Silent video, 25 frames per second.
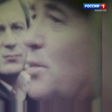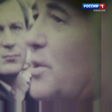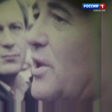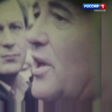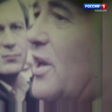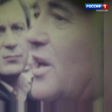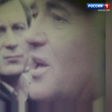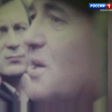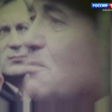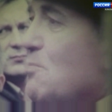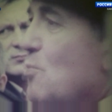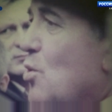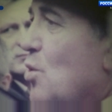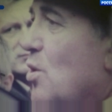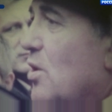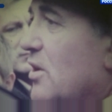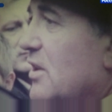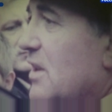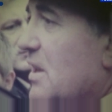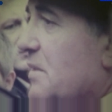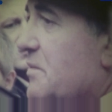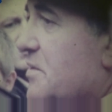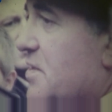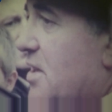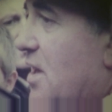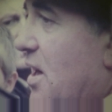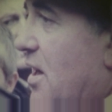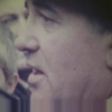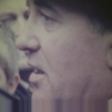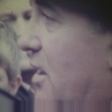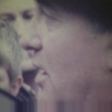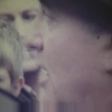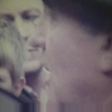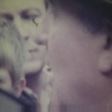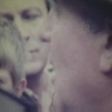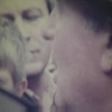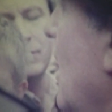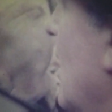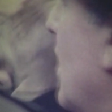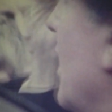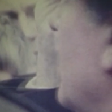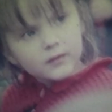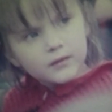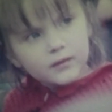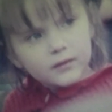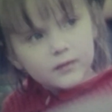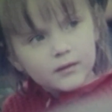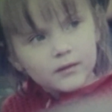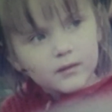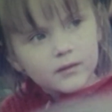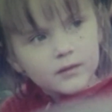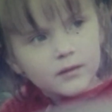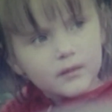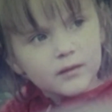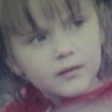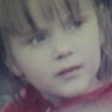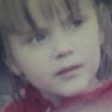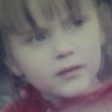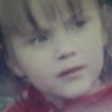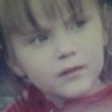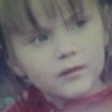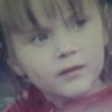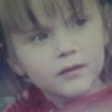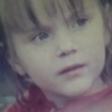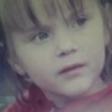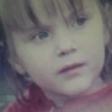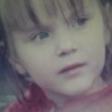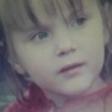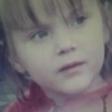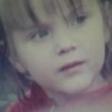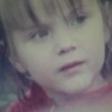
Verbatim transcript: обещанный Горбачевым социализм с человеческим лицом